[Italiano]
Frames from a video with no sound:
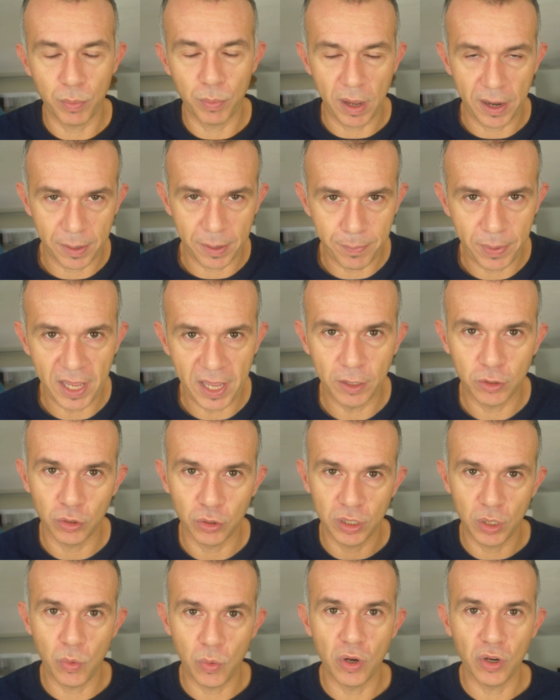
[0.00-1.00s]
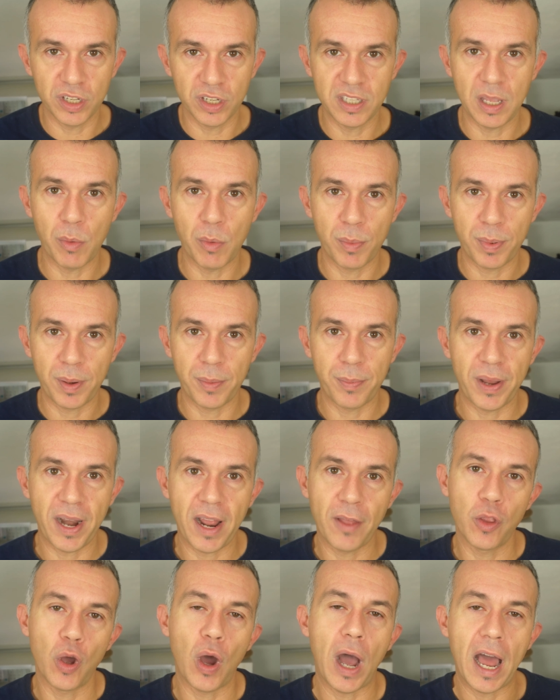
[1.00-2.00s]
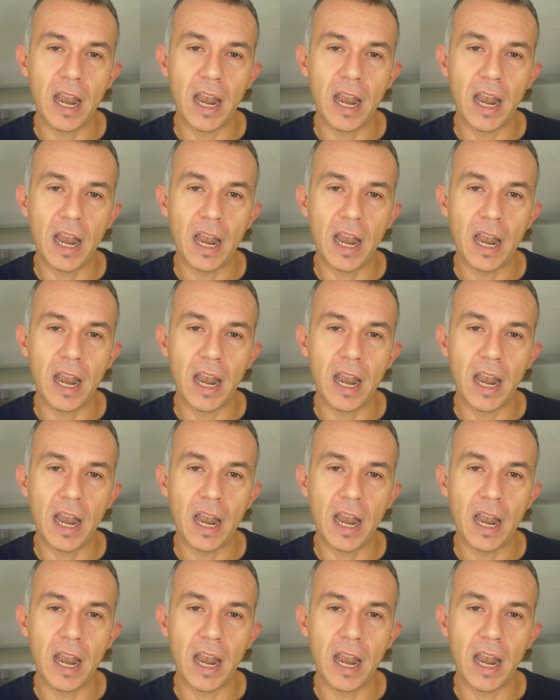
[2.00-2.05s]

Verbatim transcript: ripeto, di quello che stiamo preparando,